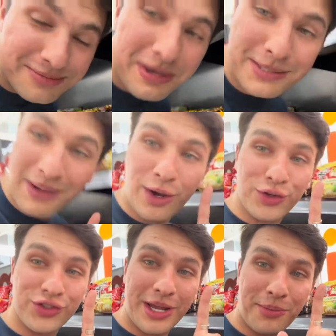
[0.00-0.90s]
más
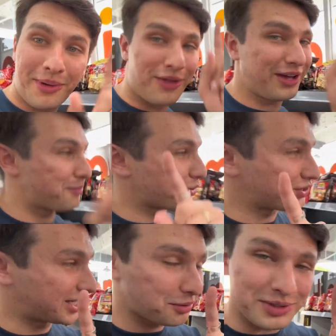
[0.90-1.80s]
picosos que he probado, que por
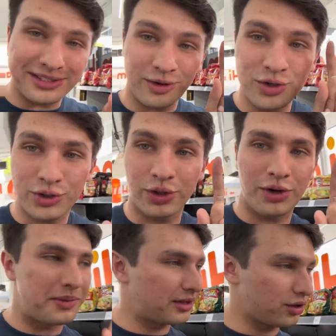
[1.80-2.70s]
cierto vamos a hacer un short
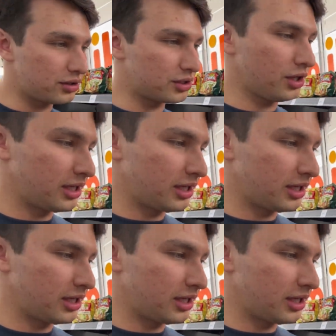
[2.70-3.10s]
comiendo nodo.